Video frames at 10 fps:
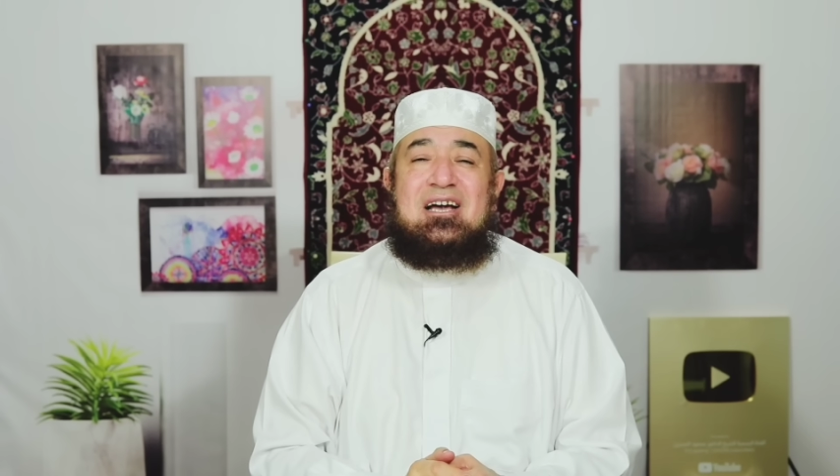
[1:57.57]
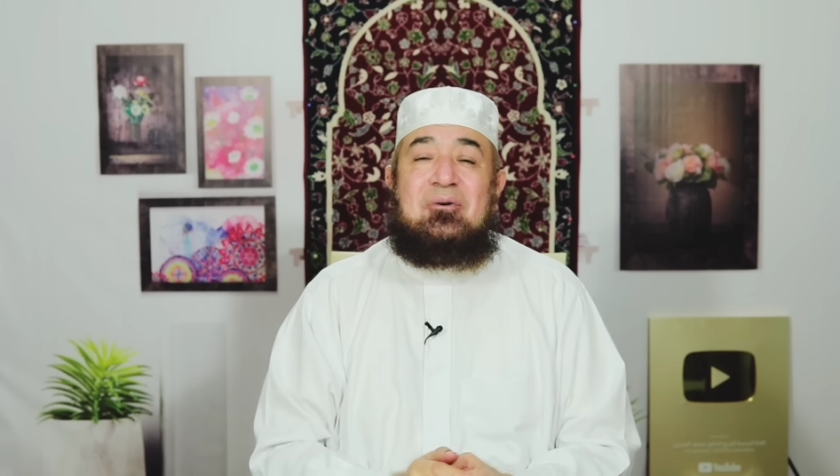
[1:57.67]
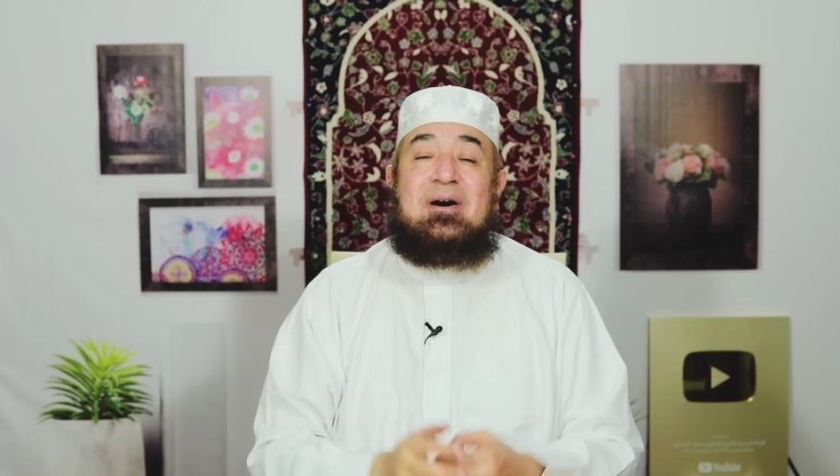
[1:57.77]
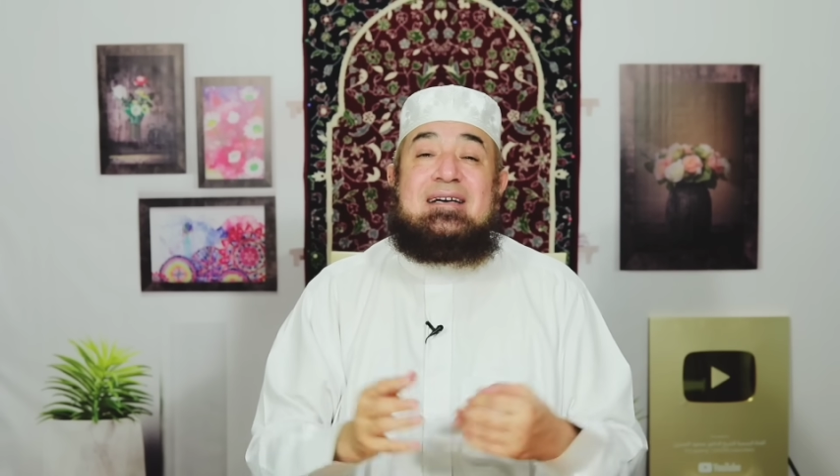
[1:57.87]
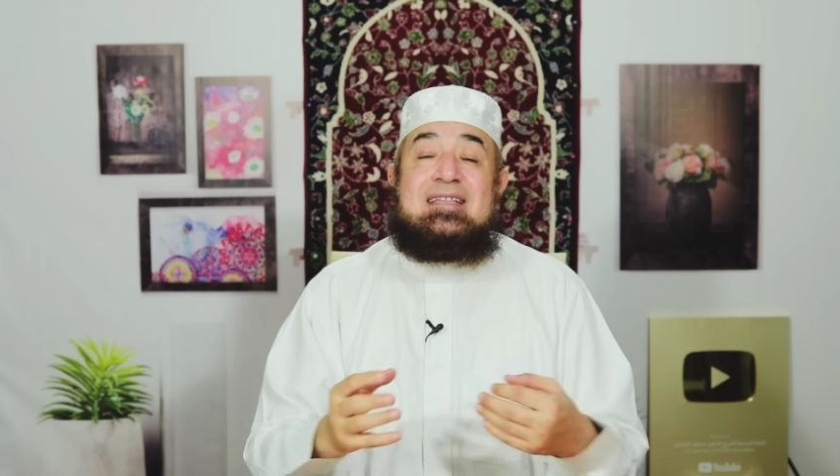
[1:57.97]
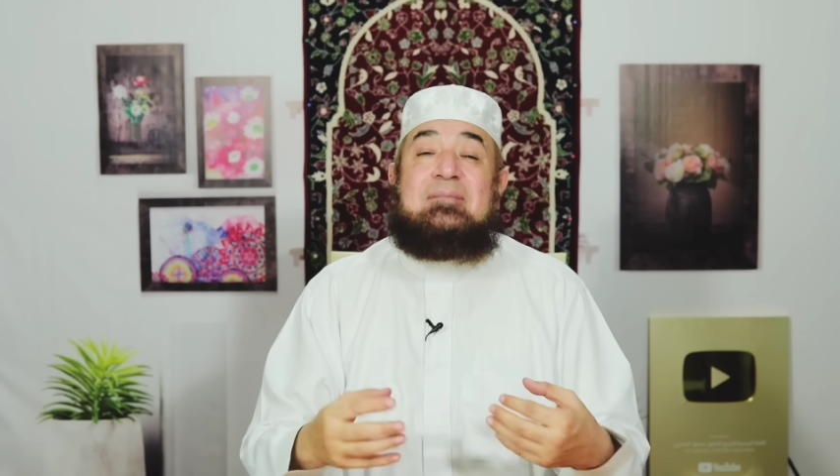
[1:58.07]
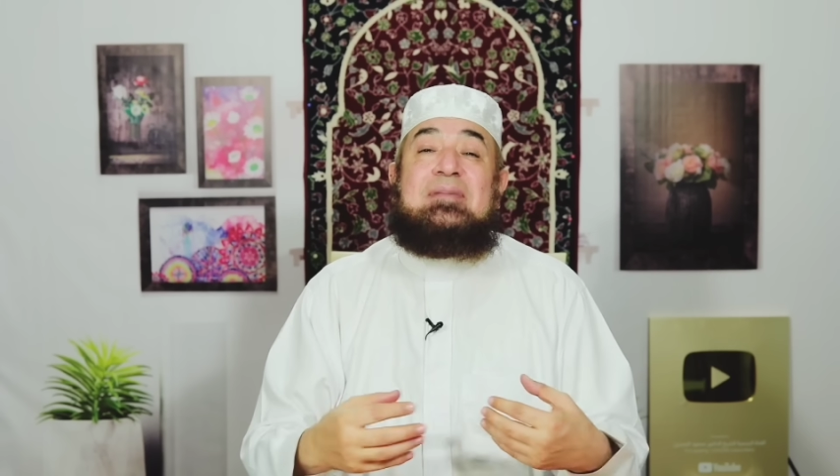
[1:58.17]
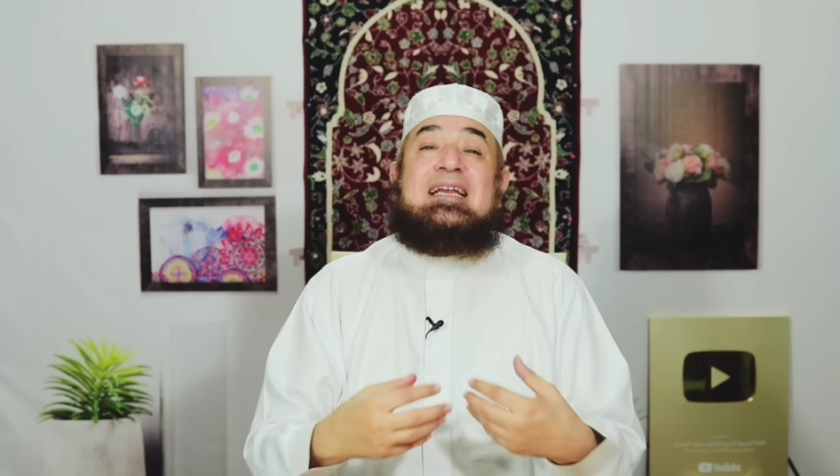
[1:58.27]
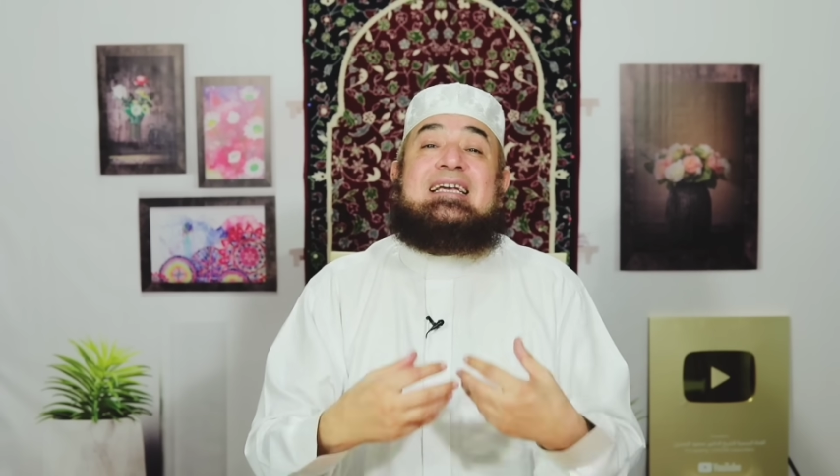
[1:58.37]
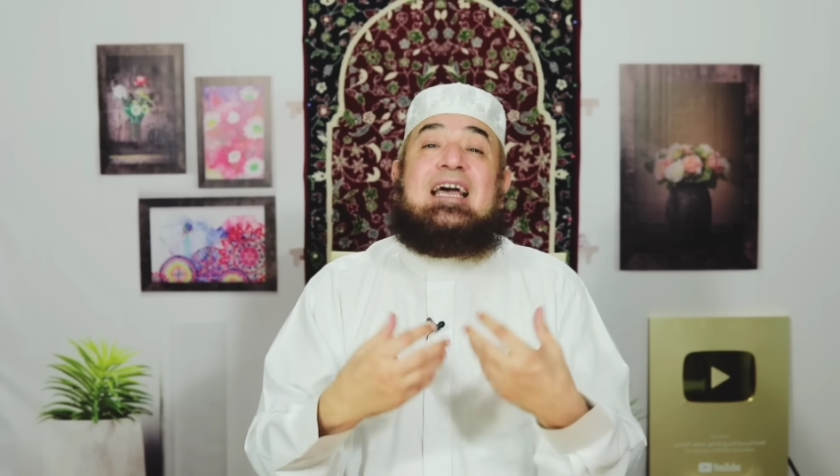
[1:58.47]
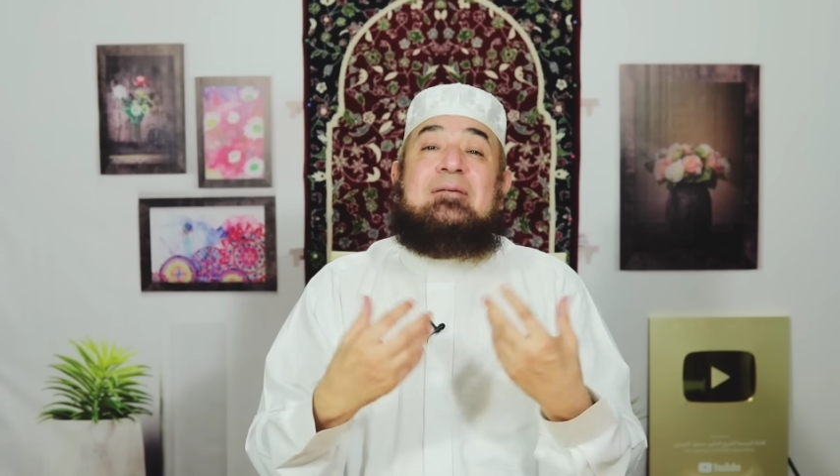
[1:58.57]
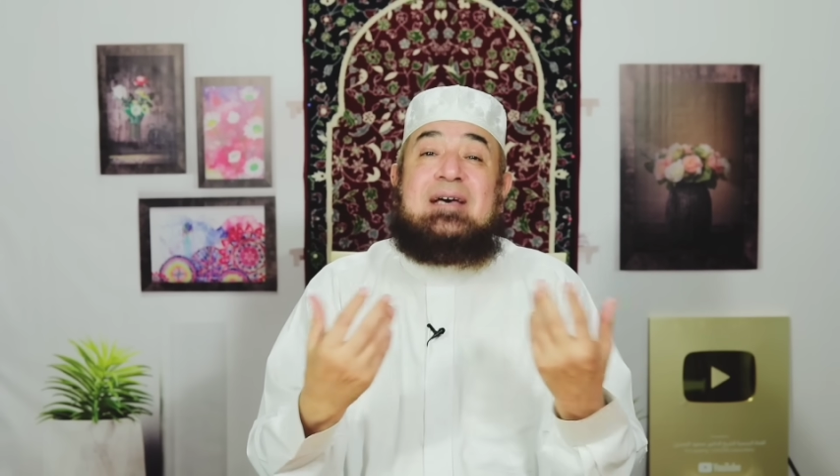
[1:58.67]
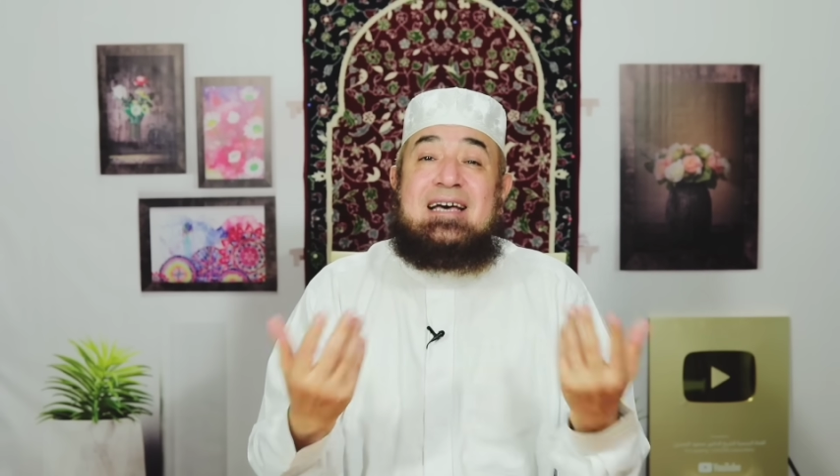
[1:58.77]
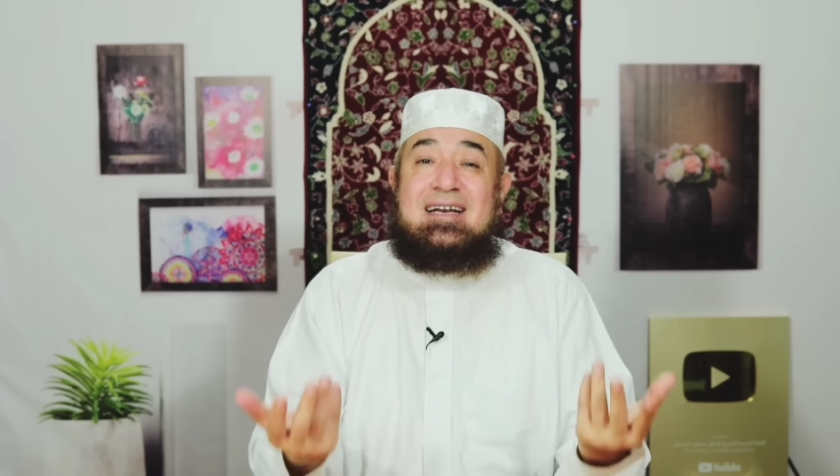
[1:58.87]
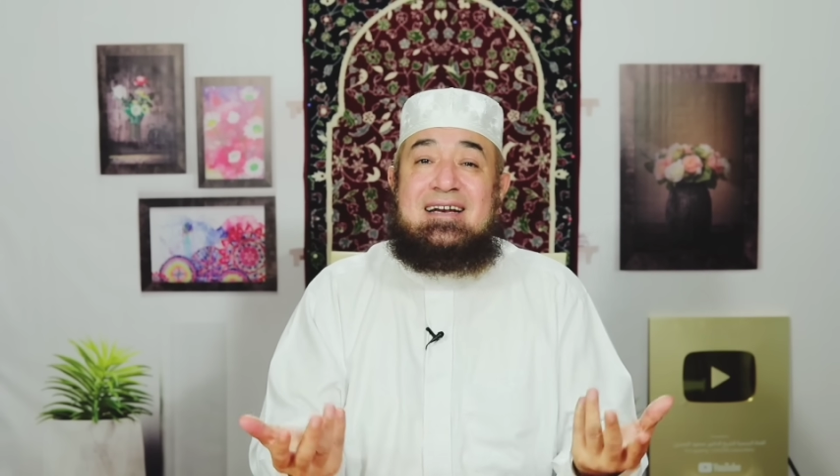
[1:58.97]
وهذا من
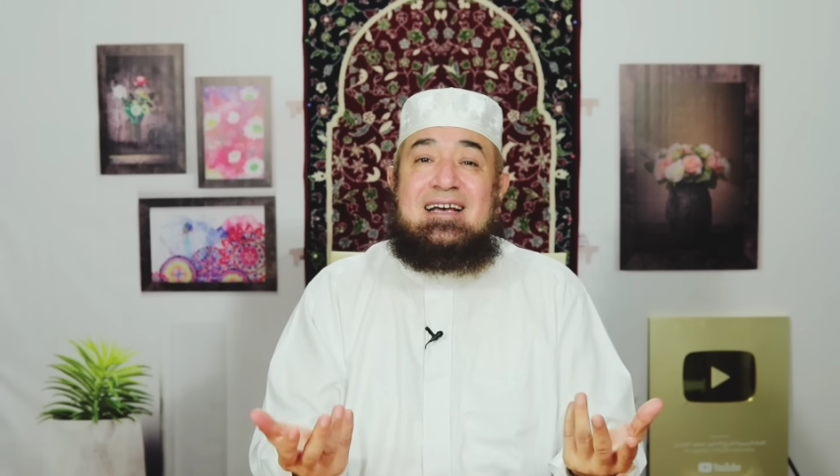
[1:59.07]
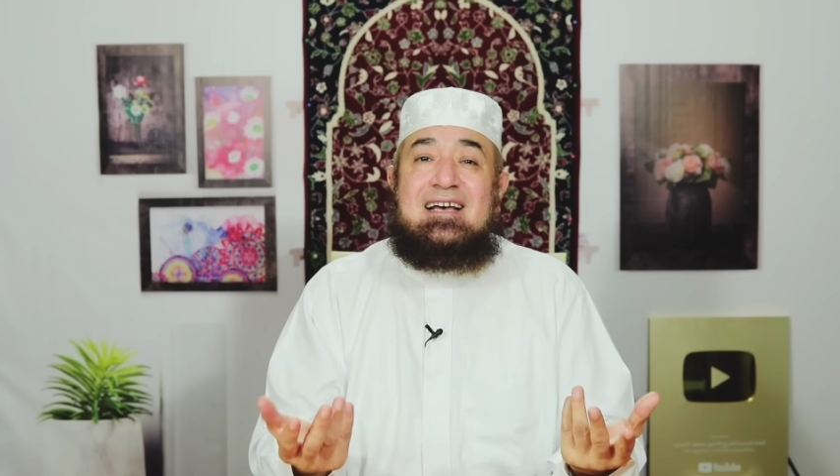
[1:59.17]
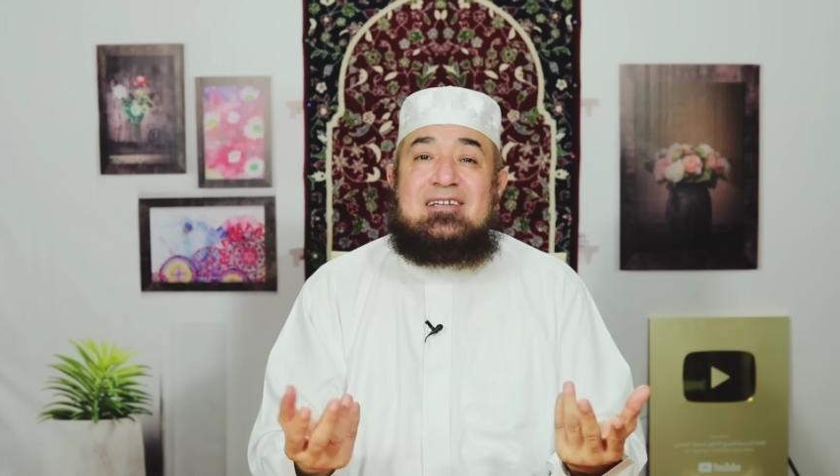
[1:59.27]
كمال